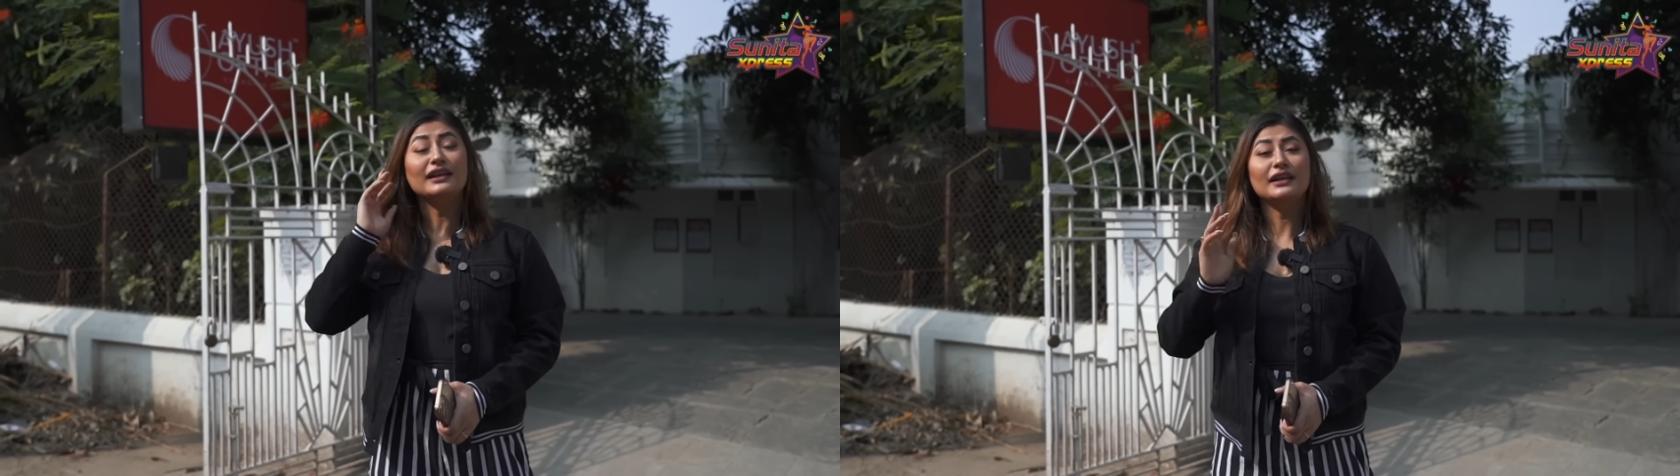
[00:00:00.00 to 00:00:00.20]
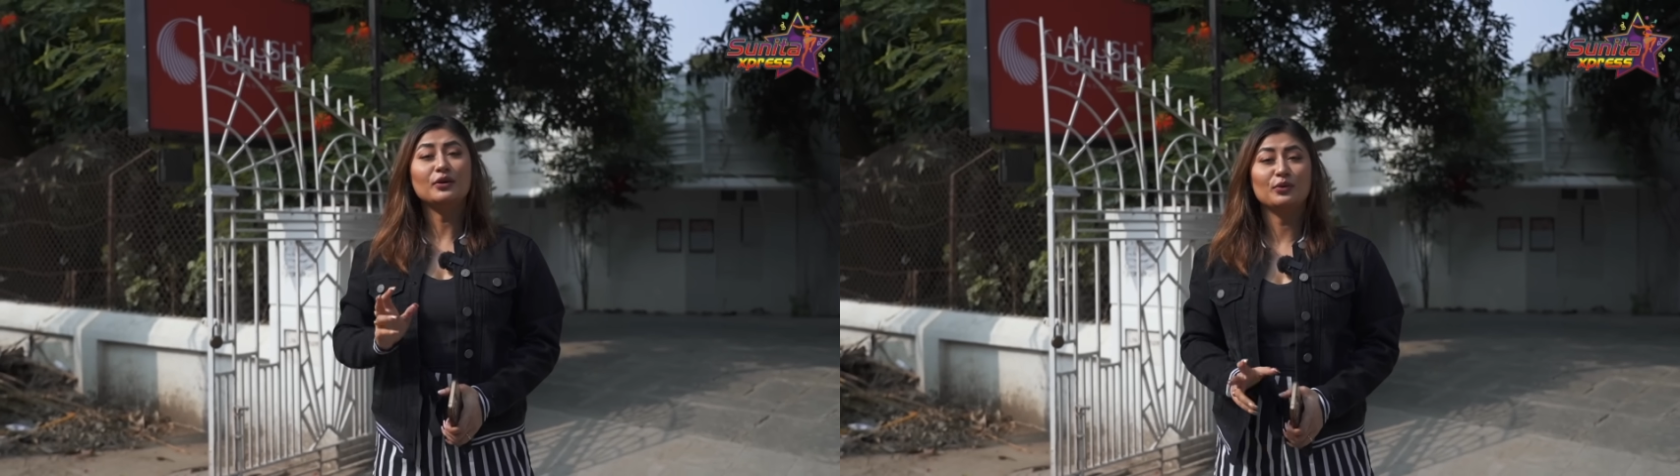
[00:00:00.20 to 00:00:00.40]

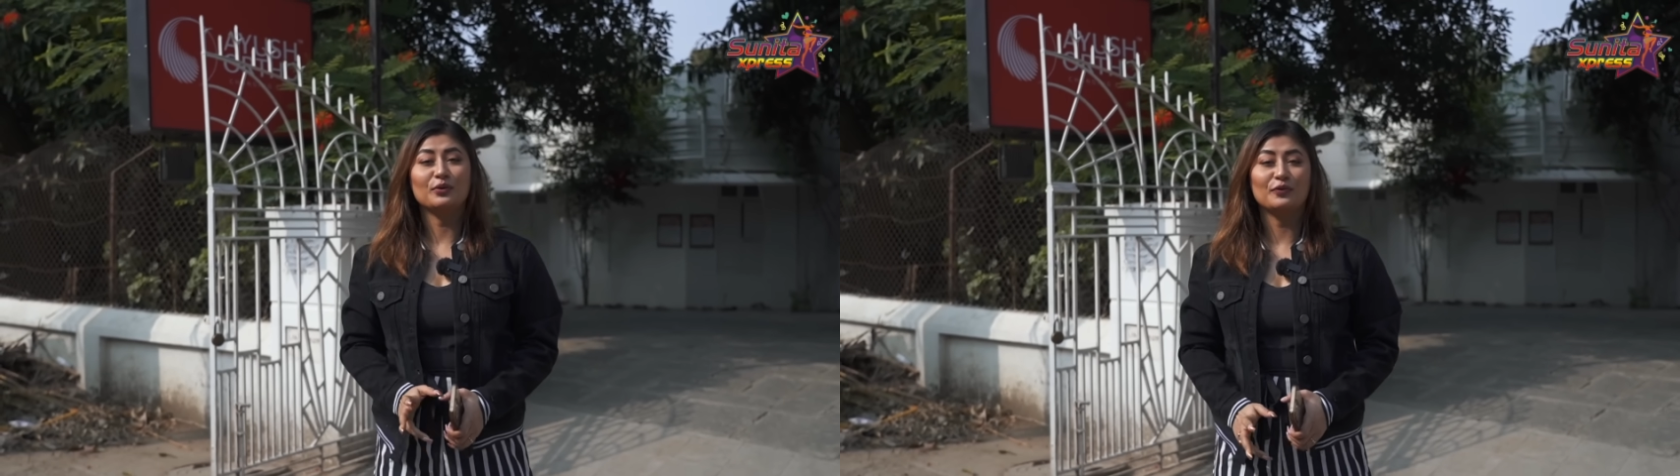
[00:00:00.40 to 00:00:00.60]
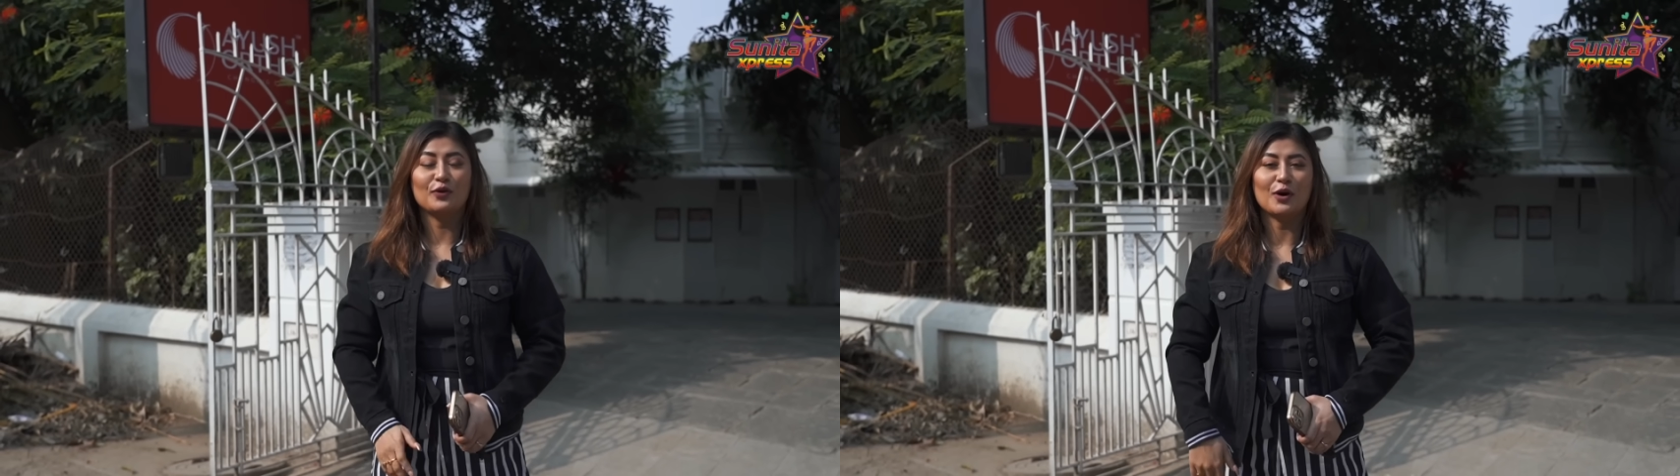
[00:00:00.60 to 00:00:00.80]
இன்றைக்கி
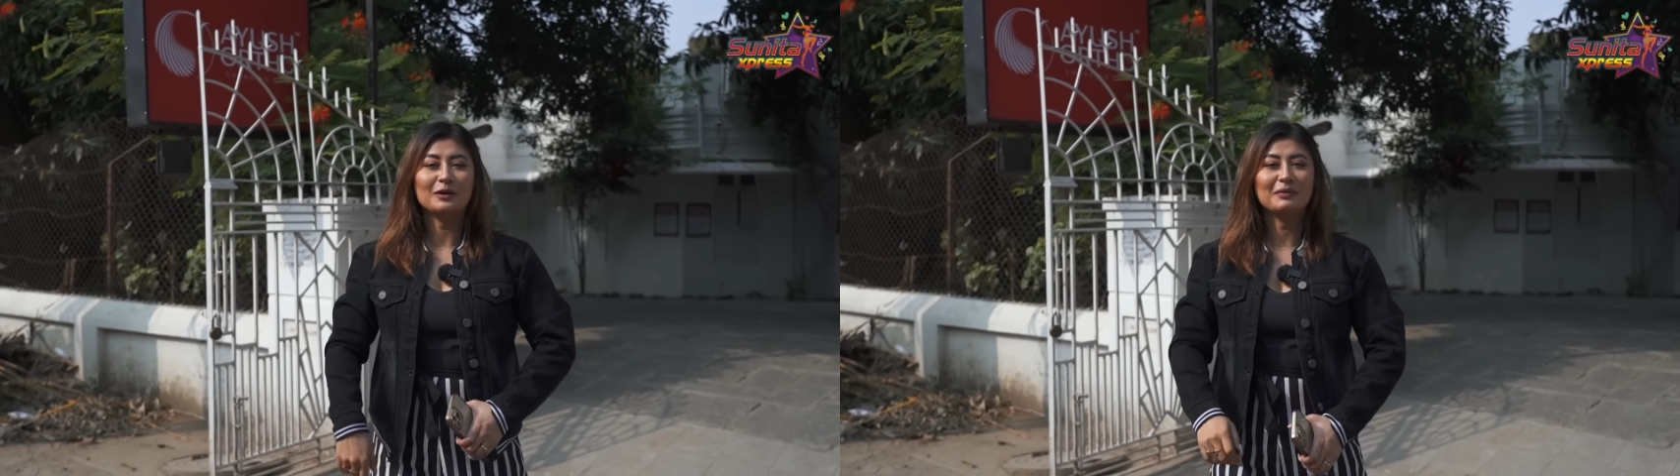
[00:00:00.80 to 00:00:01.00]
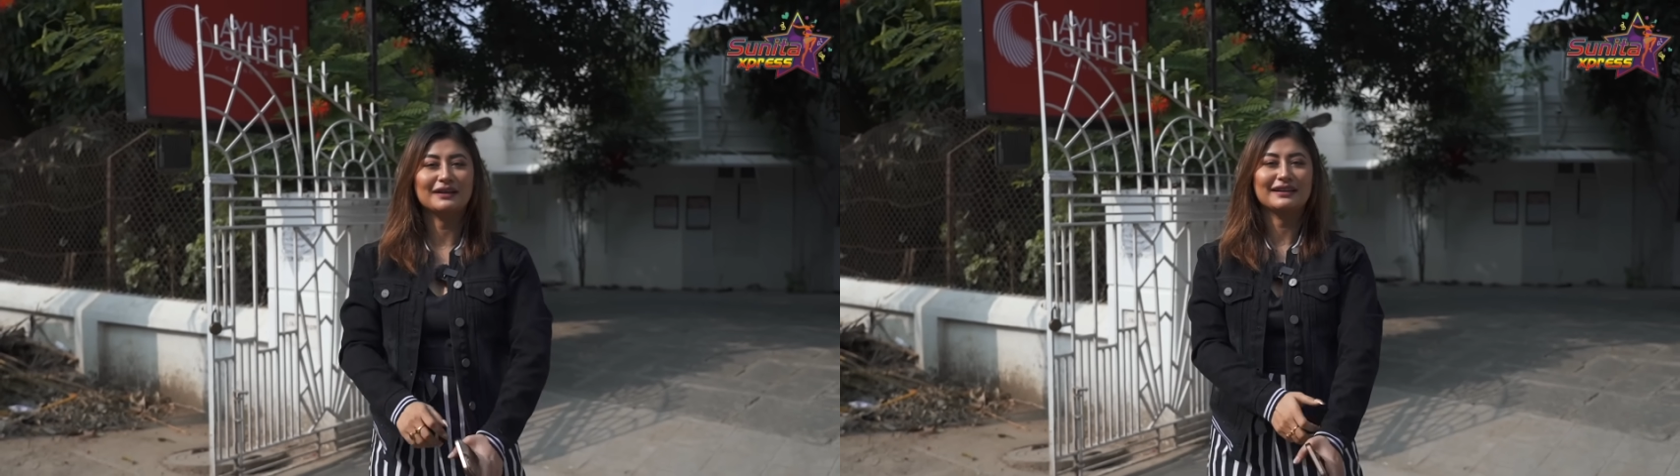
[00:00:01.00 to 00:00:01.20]
ஒரு
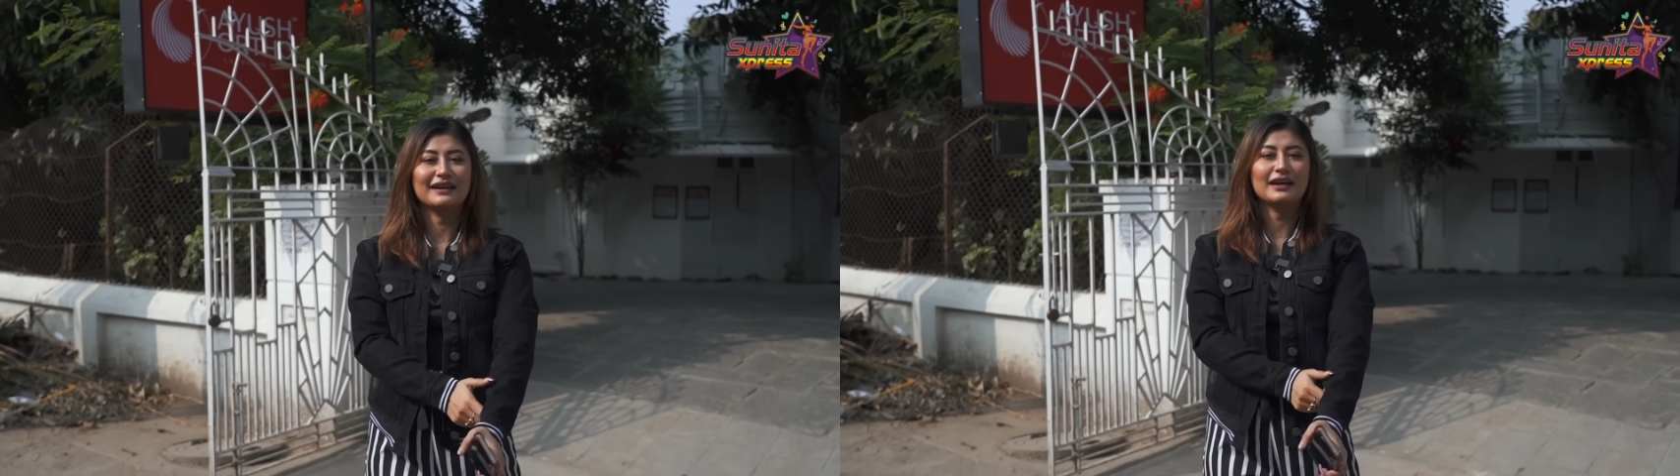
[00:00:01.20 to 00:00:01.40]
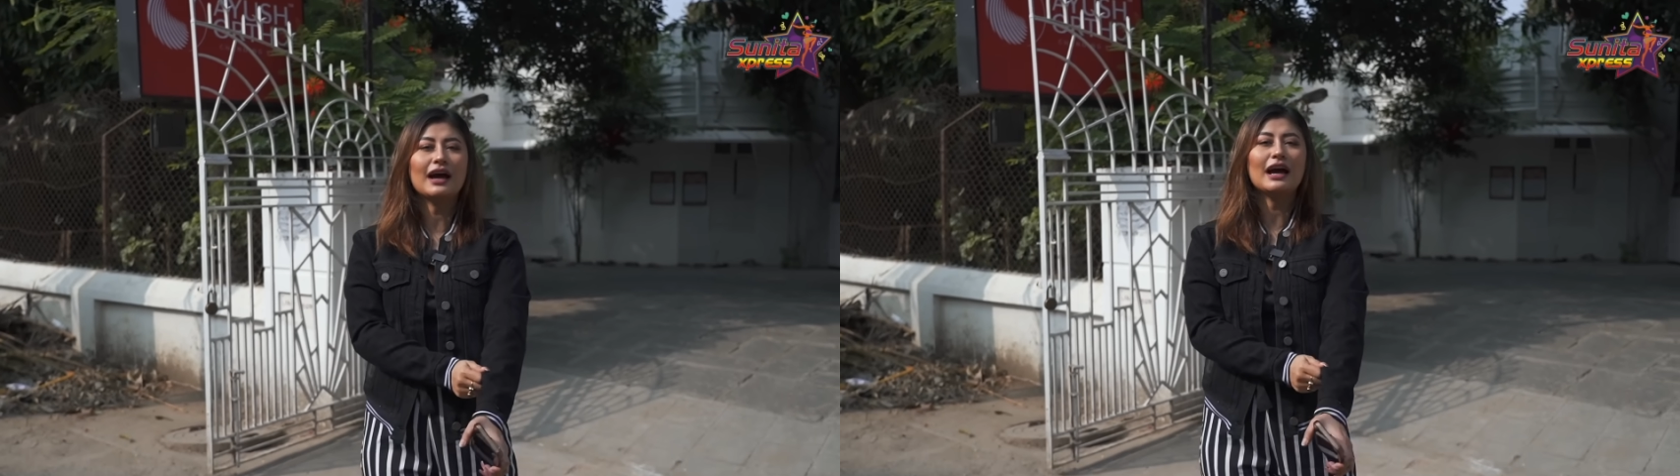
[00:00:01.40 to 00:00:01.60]
விலாக் பார்த்தீங்கன்னா